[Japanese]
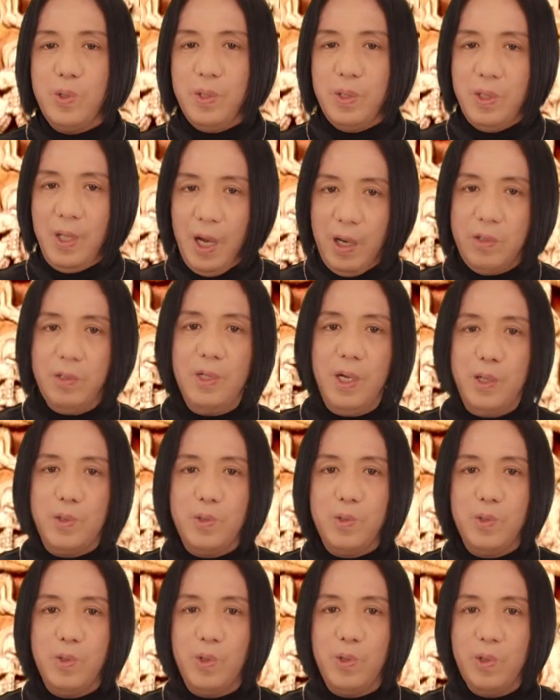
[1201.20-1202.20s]
あなくなる
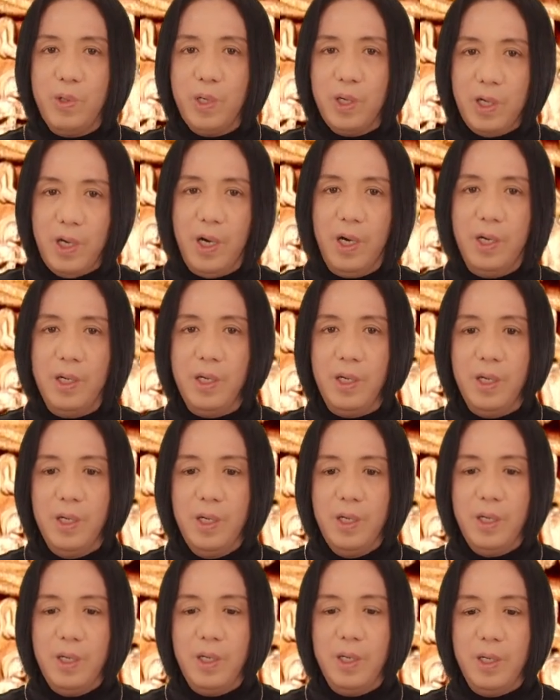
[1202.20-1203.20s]
ここはやはり、
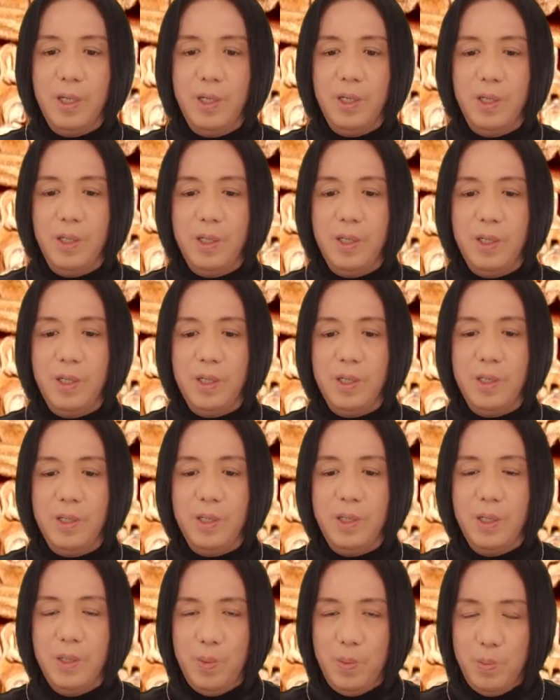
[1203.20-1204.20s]

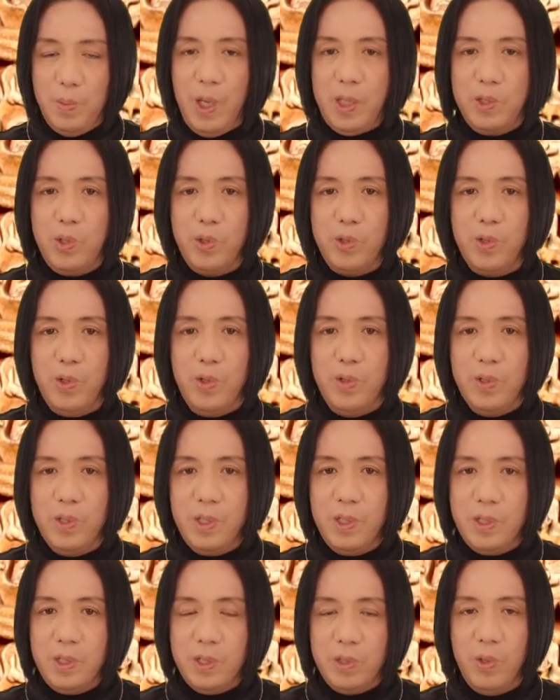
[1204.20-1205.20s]
えー、まあちょっと
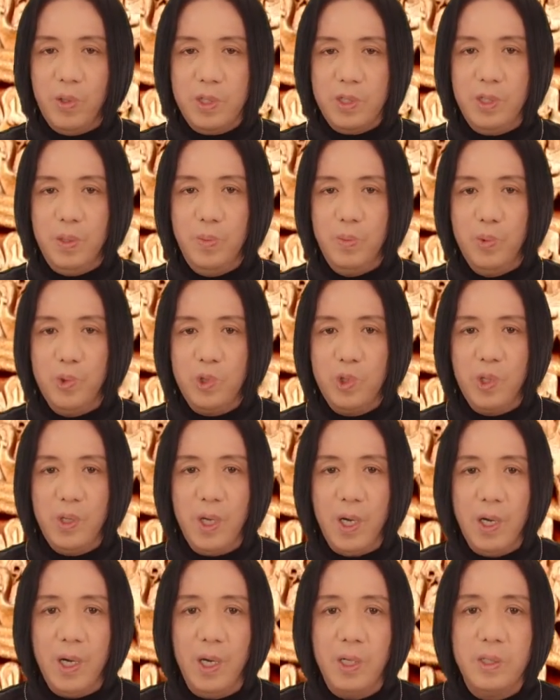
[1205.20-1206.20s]
少し矛盾
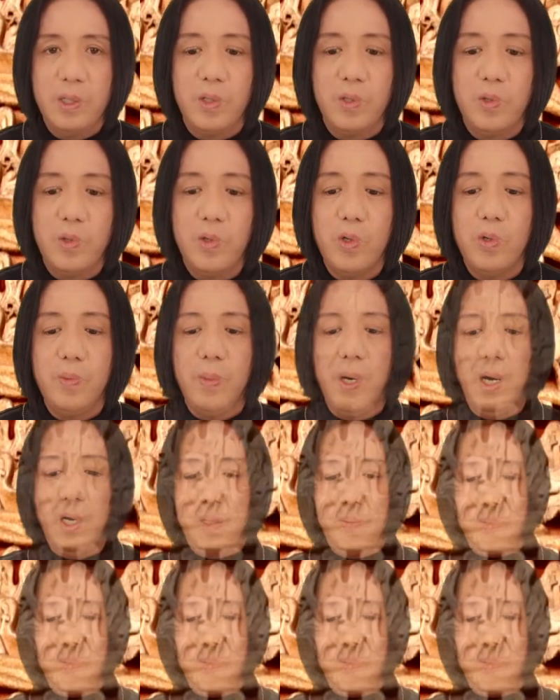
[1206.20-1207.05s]
が感じるところもあり